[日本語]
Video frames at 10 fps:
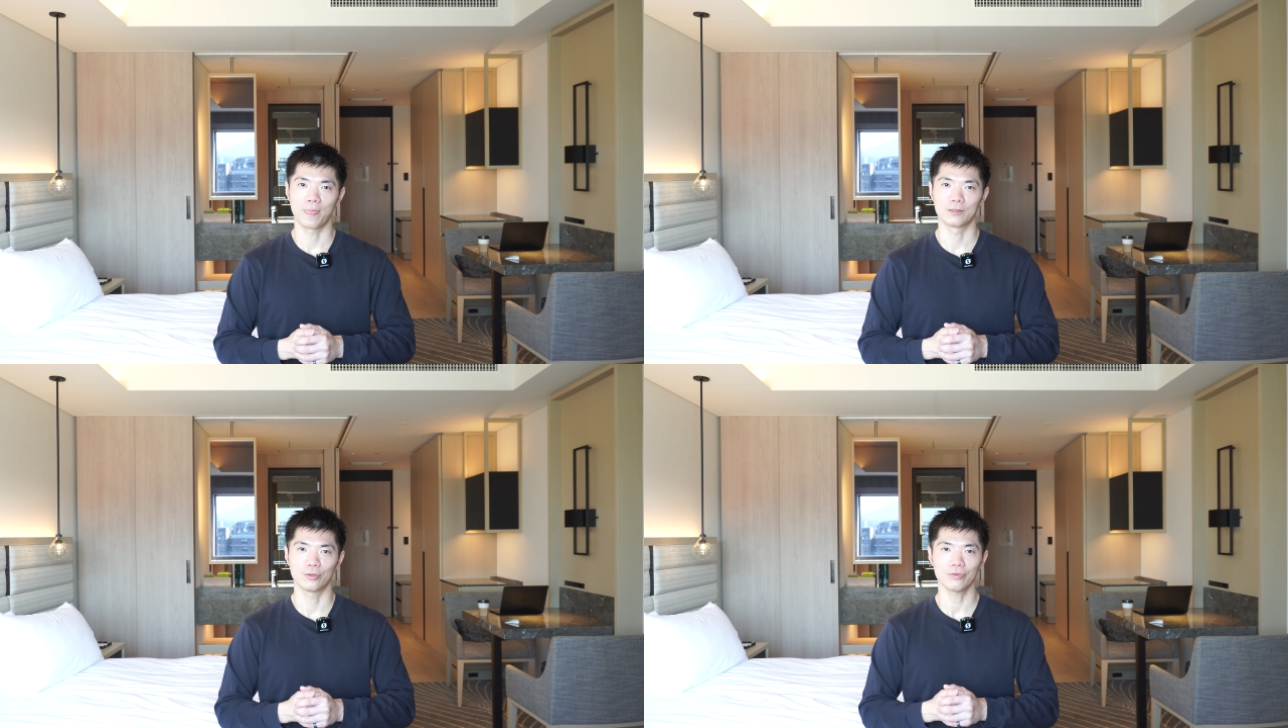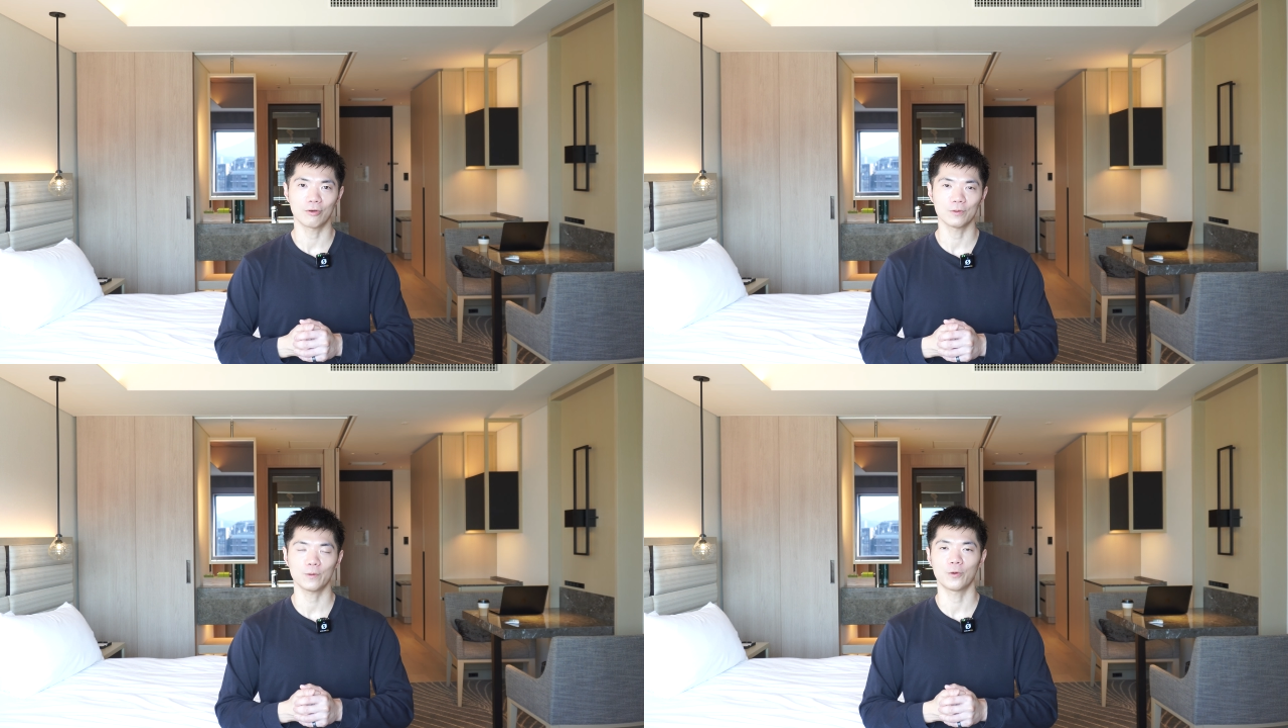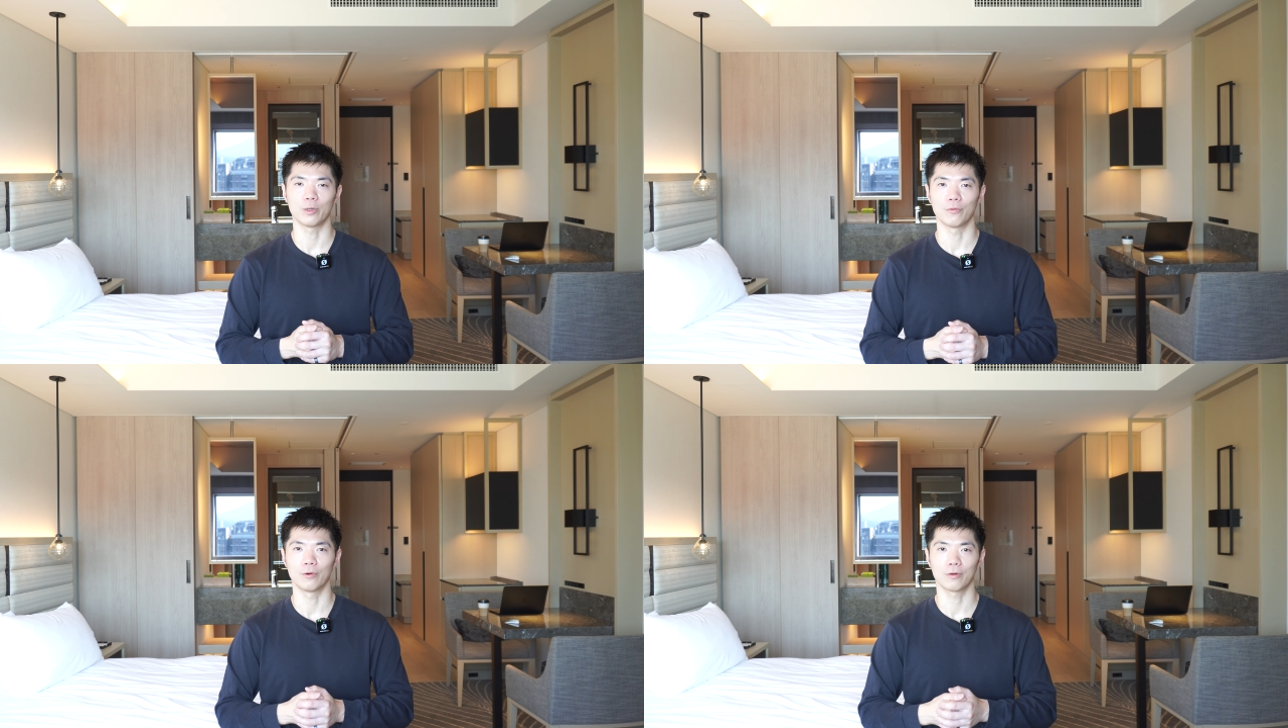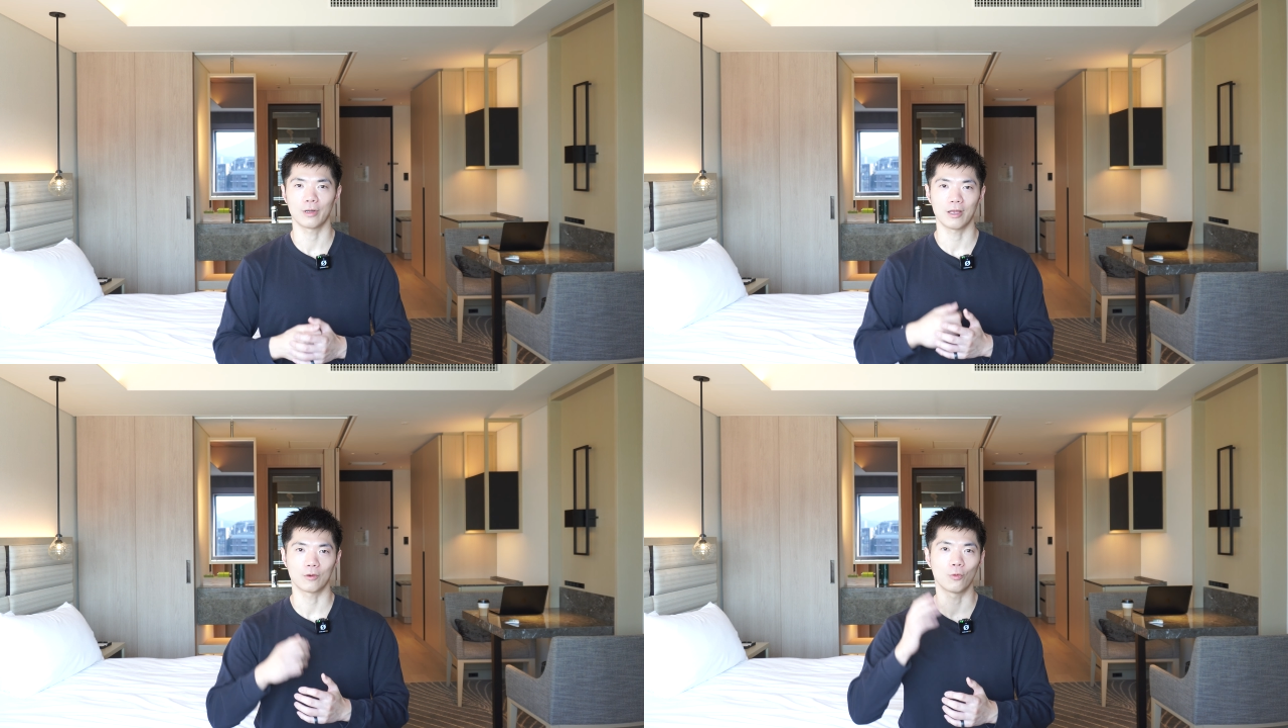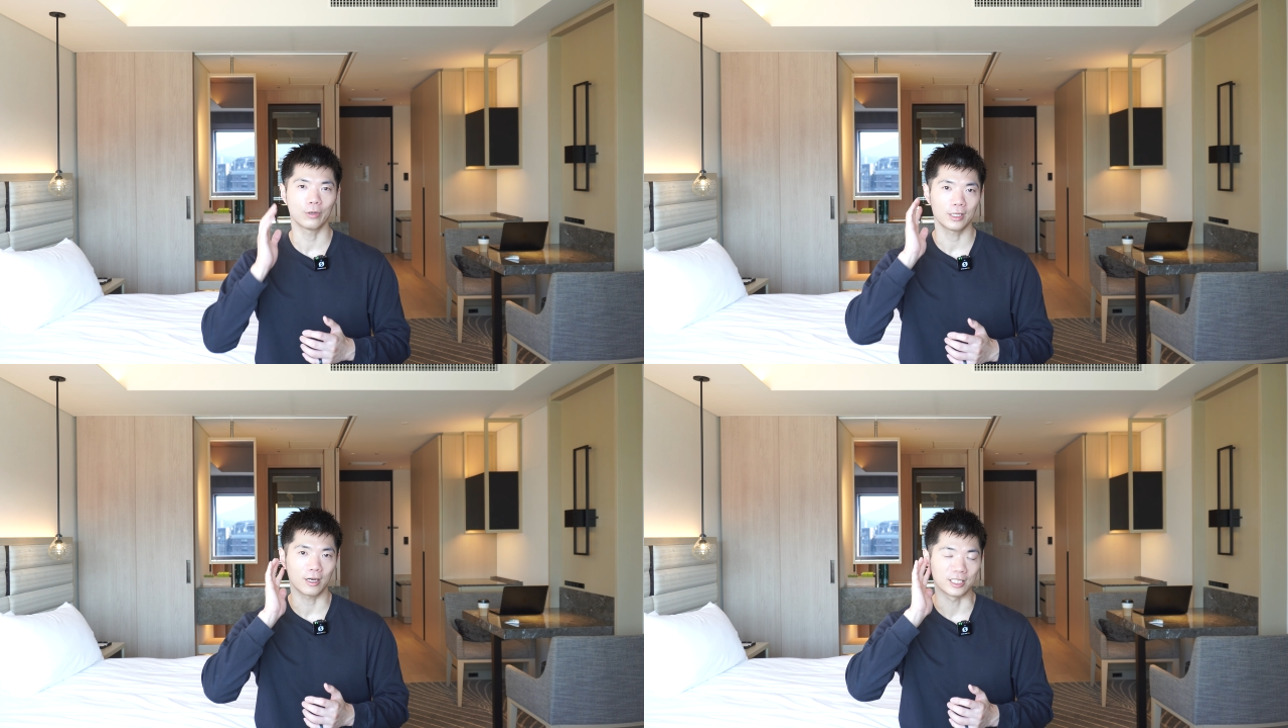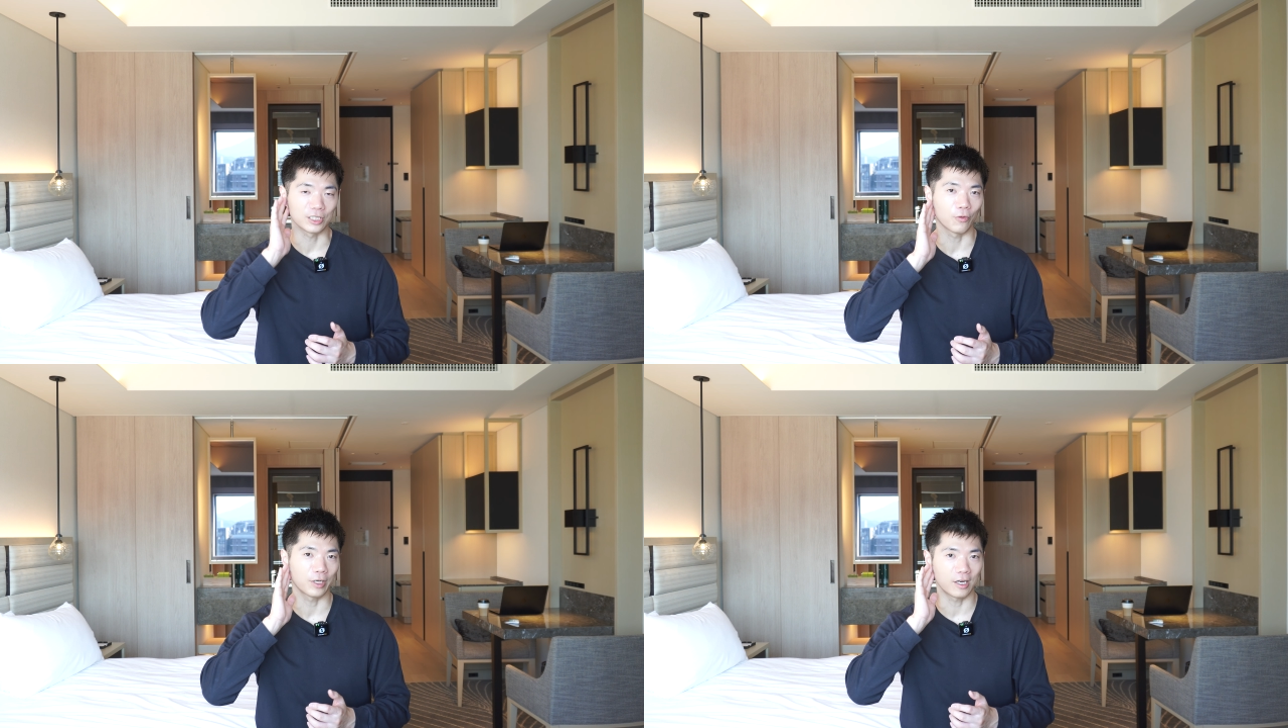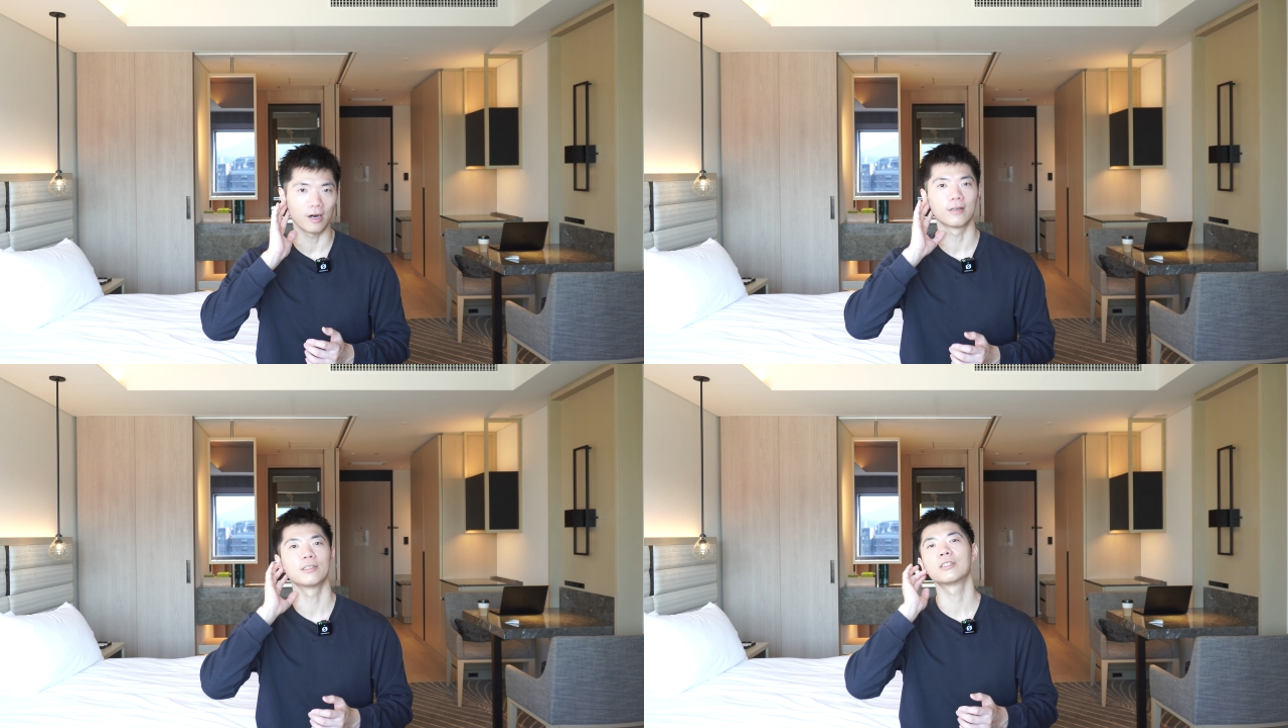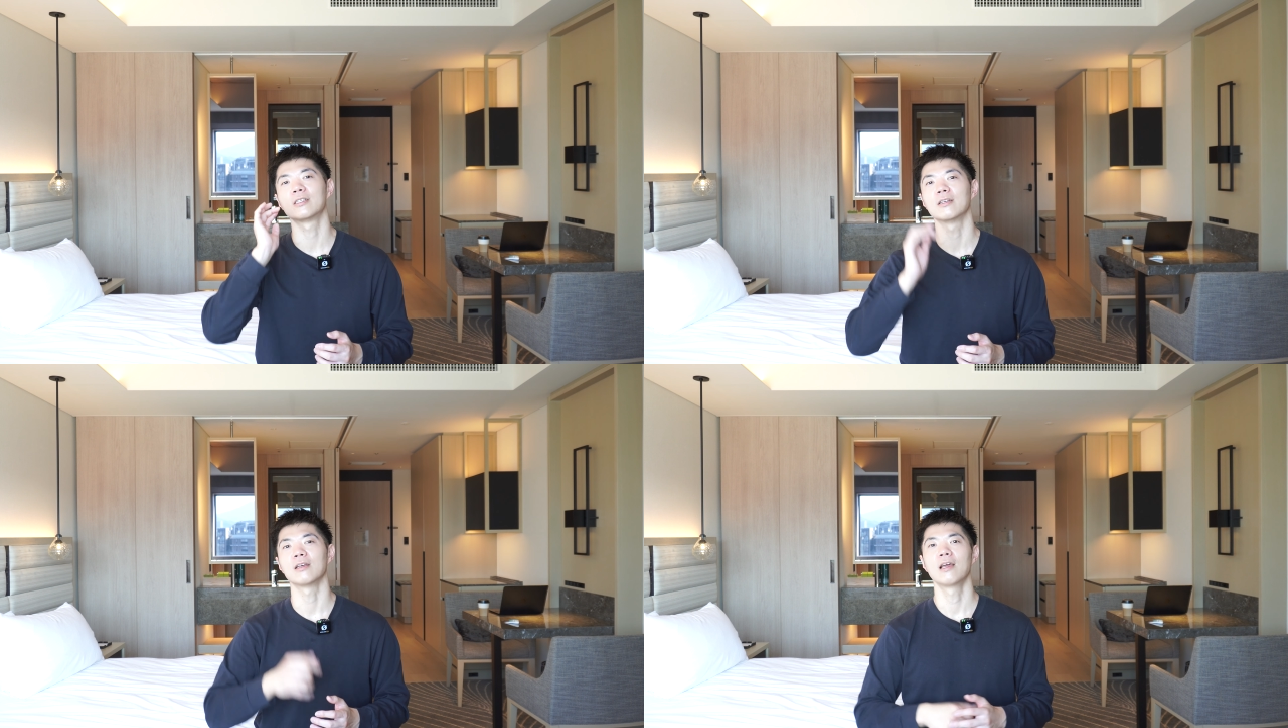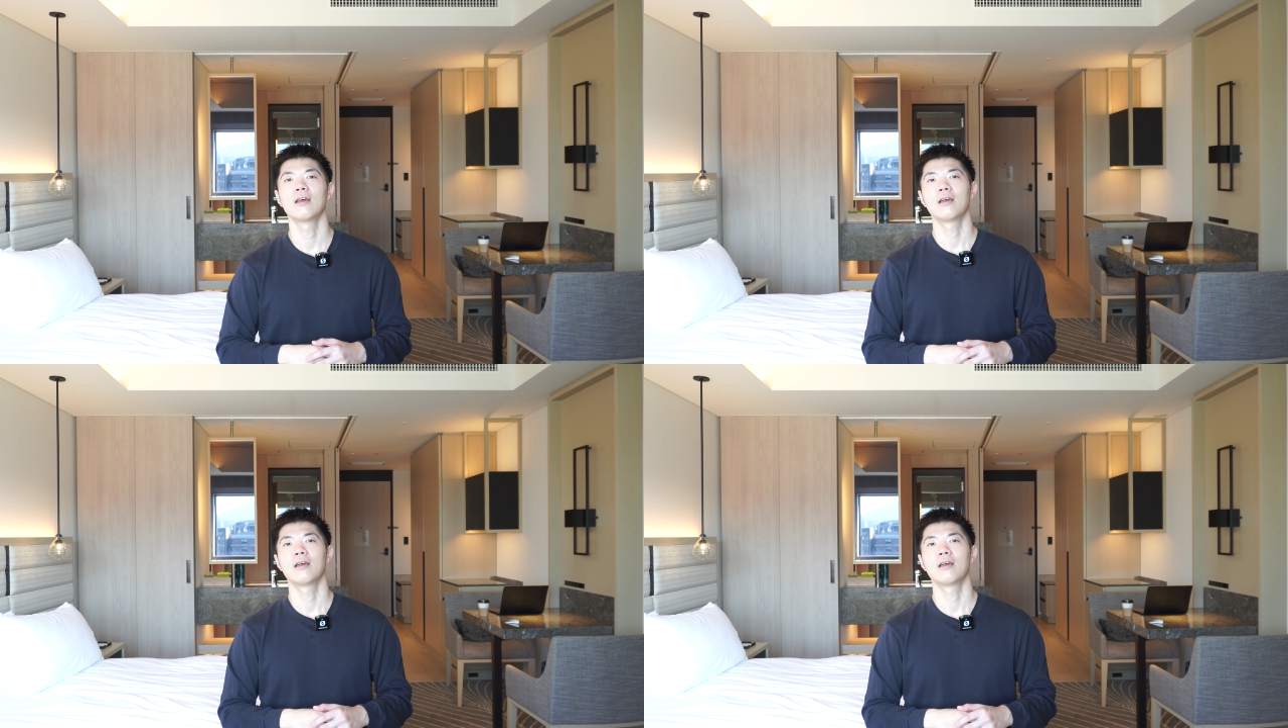そんなことよりもここになんかしこりがあるし、